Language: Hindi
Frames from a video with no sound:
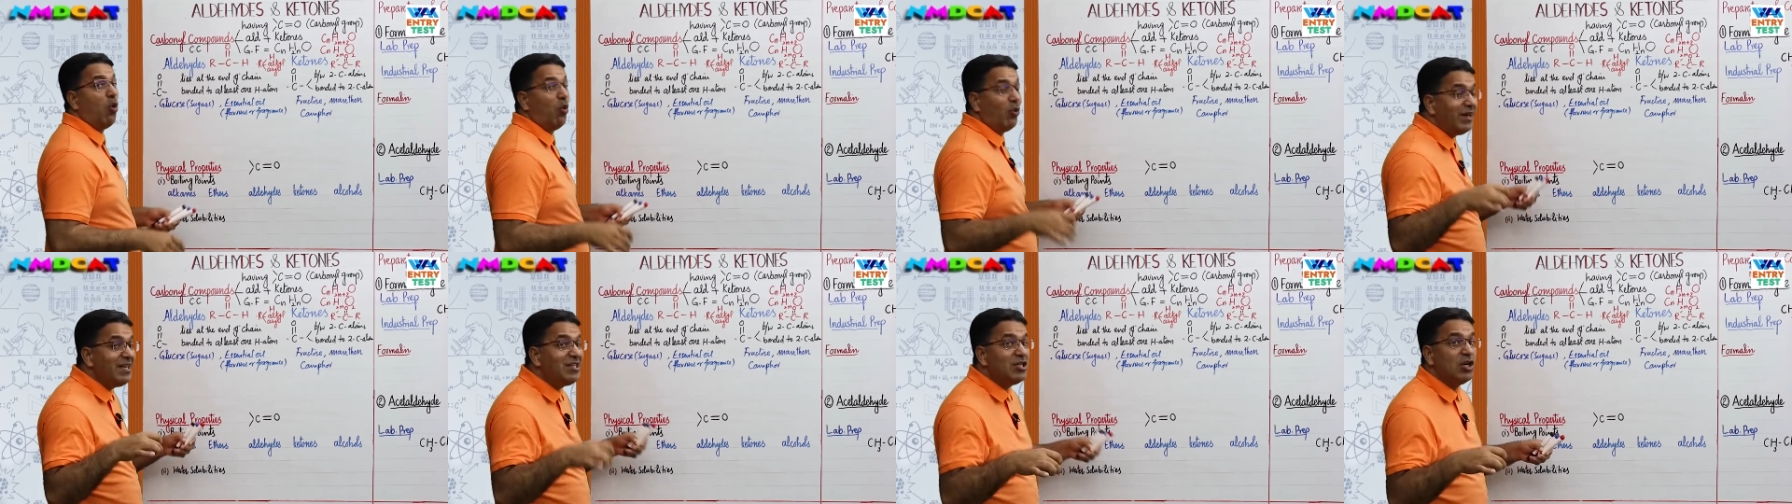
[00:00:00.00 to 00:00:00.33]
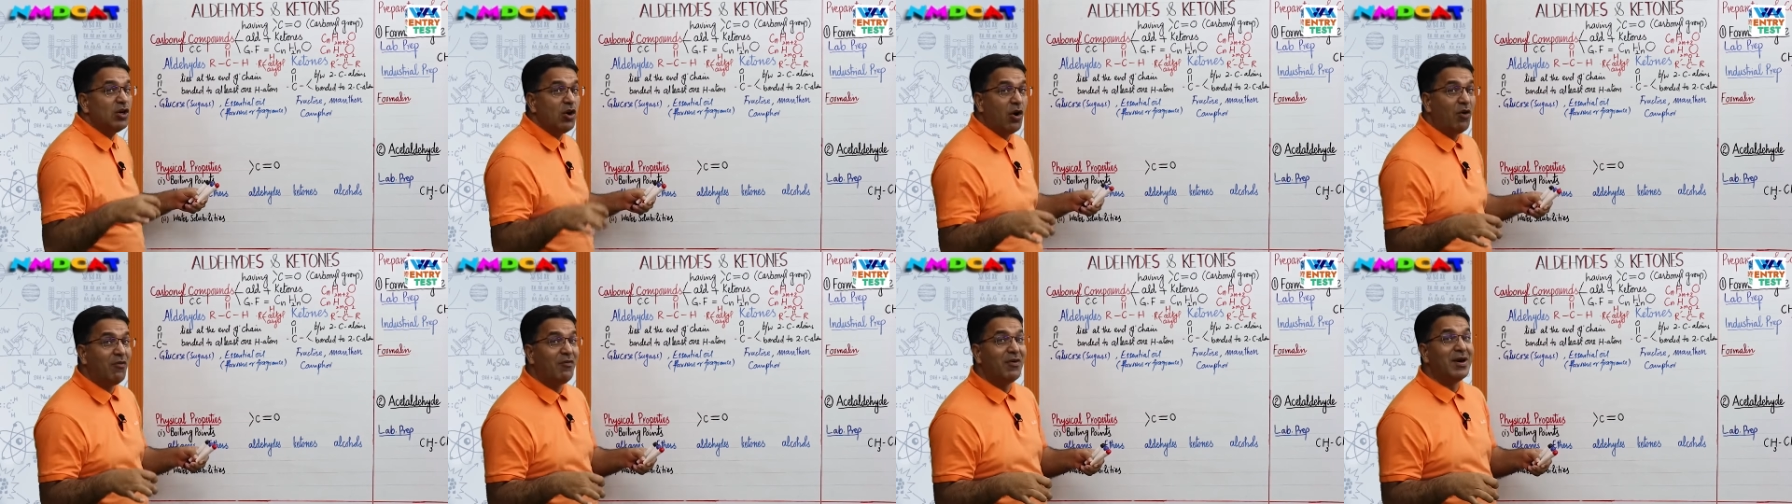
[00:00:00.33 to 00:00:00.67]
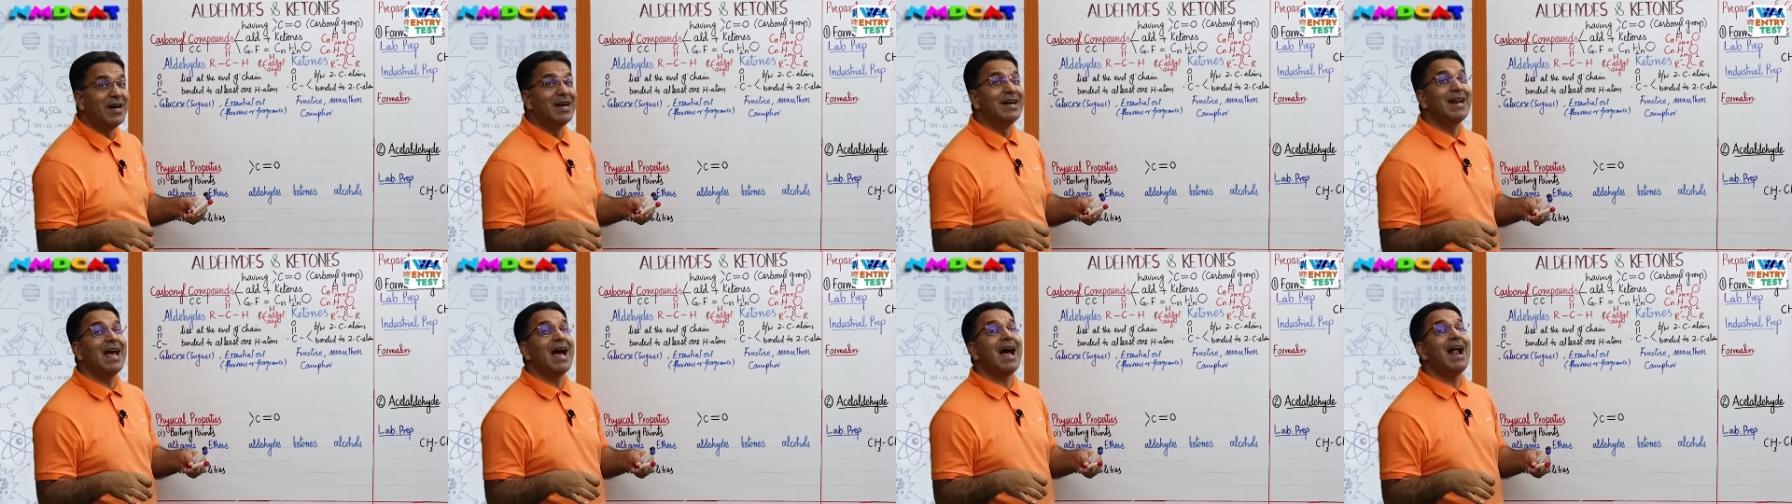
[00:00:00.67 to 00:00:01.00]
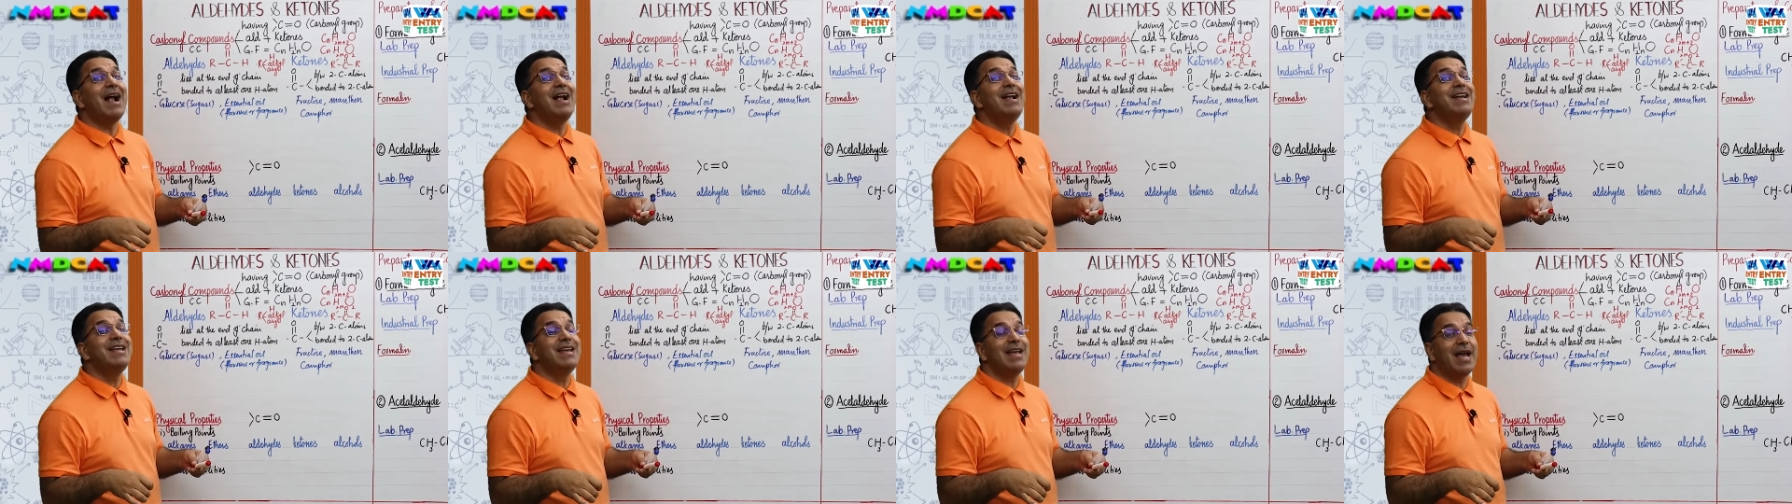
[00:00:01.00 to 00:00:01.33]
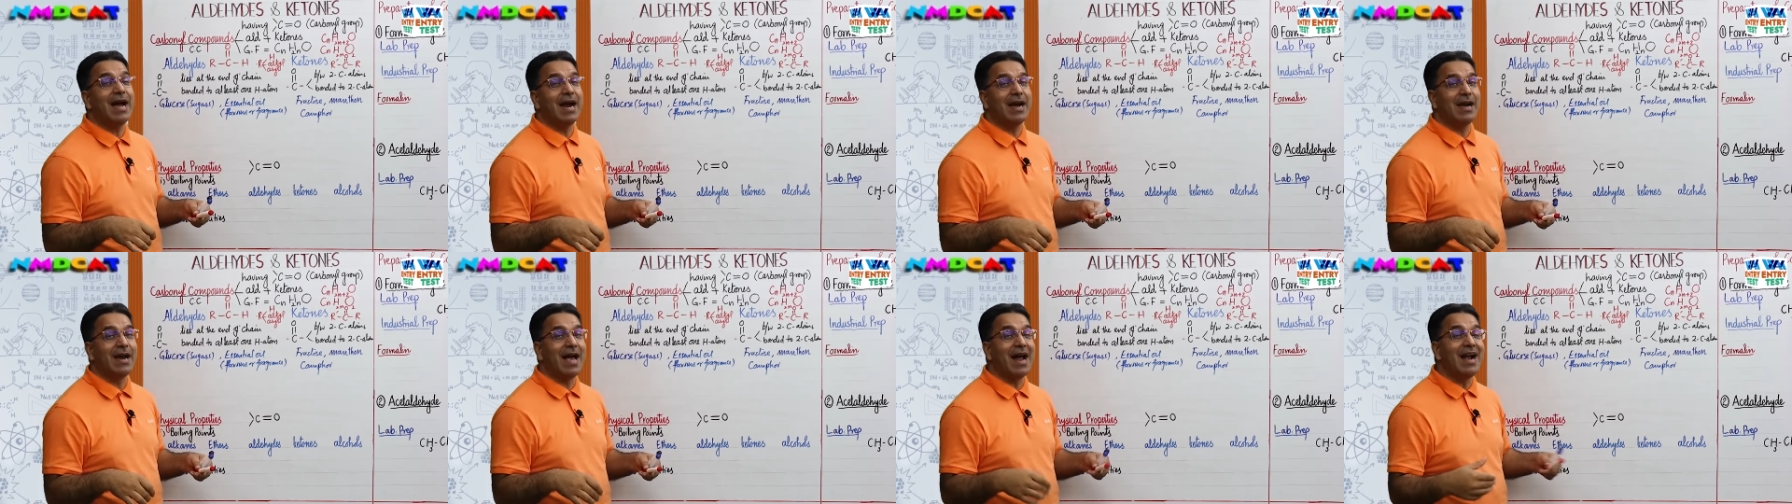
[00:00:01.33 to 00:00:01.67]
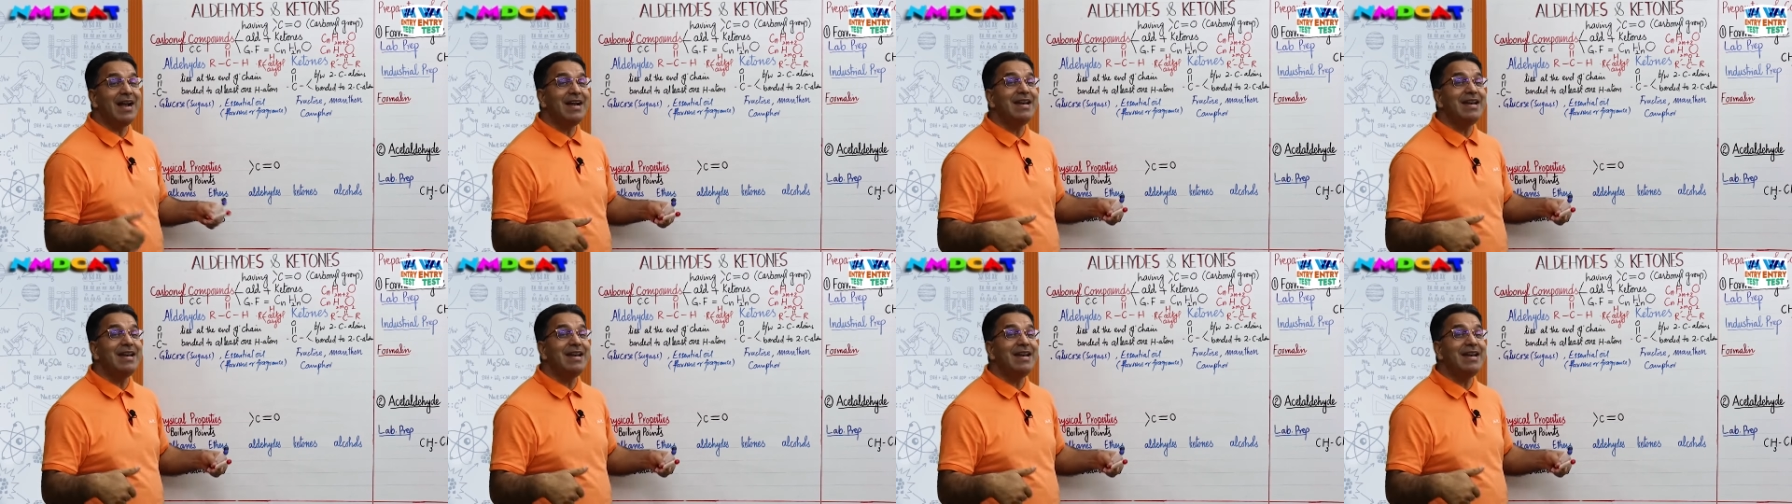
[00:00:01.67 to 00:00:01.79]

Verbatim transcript: ओरिजिन ऑफ वर्ड अल्डीहाइड